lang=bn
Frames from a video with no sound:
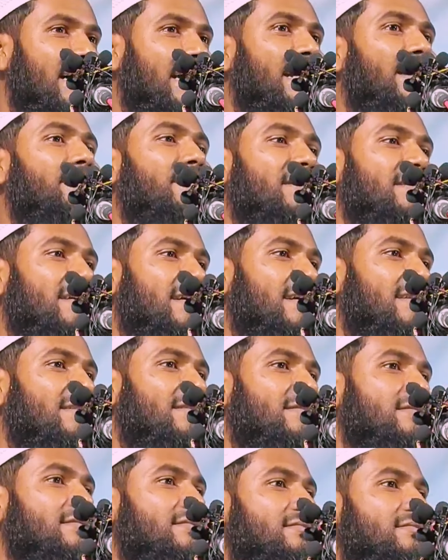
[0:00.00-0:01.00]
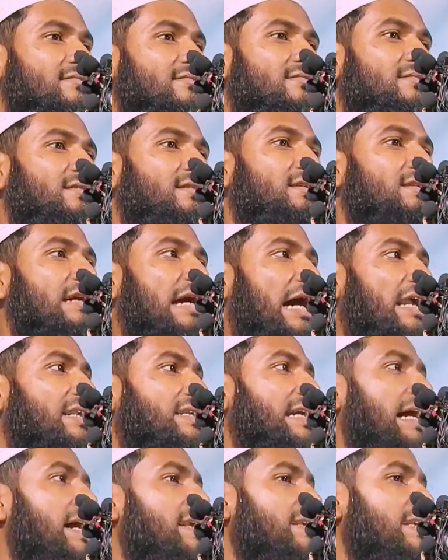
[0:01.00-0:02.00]
আর আমাদের
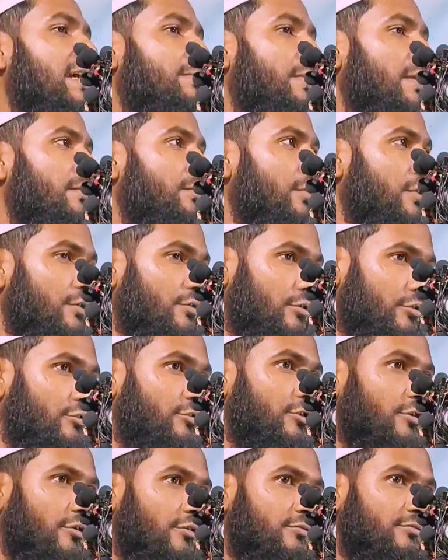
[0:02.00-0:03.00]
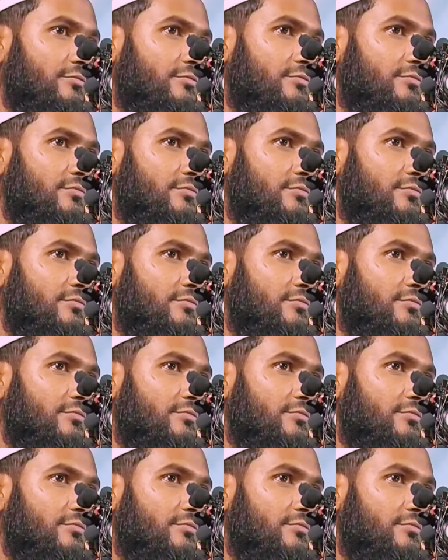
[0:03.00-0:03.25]
কালকে আন্ডার প্যান পরে ঘুরত